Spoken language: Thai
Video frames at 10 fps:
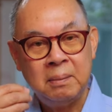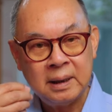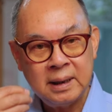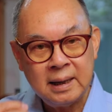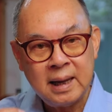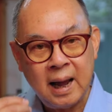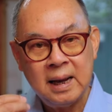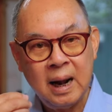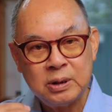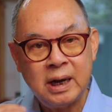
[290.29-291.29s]
ประเทศไทย
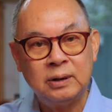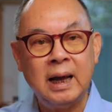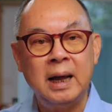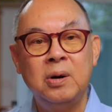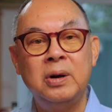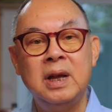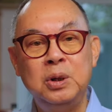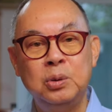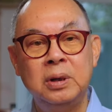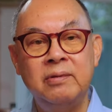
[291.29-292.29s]
เราชาวไทยก็ยัง
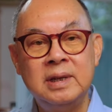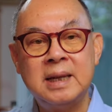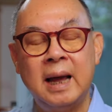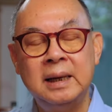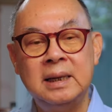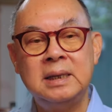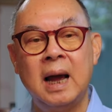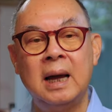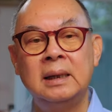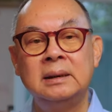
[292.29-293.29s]
อยู่ในวิสัยที่
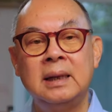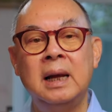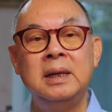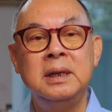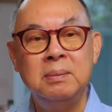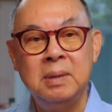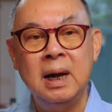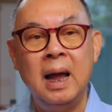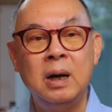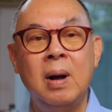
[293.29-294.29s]
จะจะยื่นมื
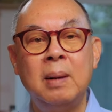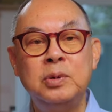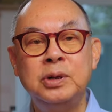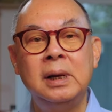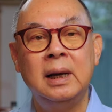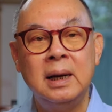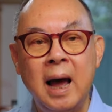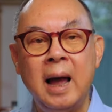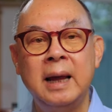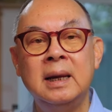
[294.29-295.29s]
อให้ความช่วยเหลือ
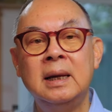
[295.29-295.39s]
ได้